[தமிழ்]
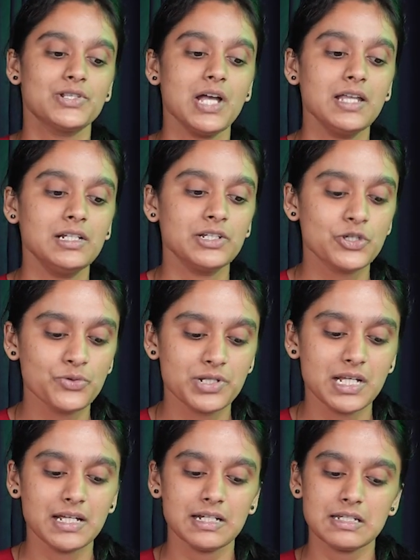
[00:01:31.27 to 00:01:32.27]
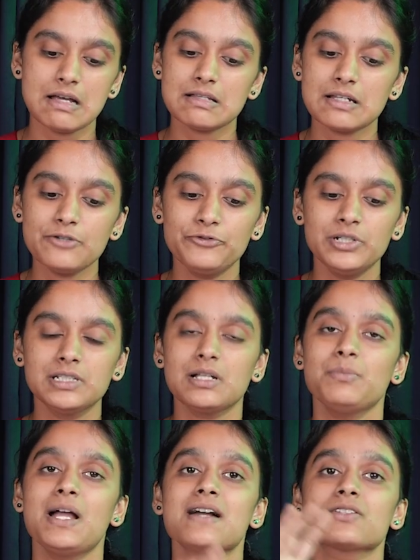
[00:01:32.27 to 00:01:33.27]
ஸோ அதில் சூஸ் தி கரெக்ட் ஆன்சர் ஃபில்
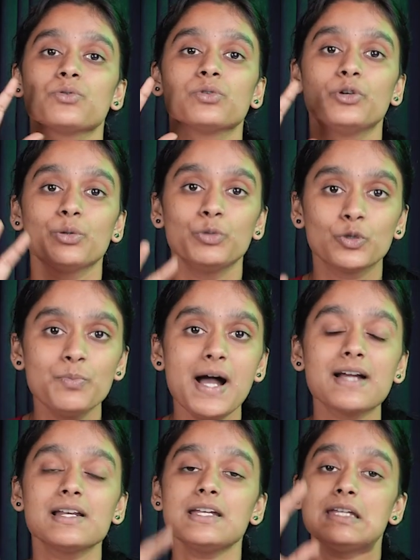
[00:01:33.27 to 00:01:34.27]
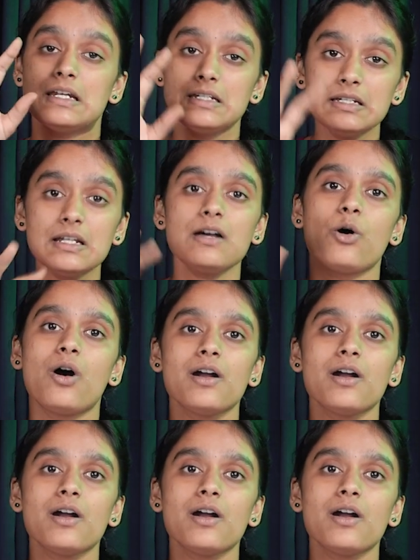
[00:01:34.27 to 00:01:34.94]
இந்த பிளாங்க்ஸ் உங்களோட புக் பேக்கில் என்ன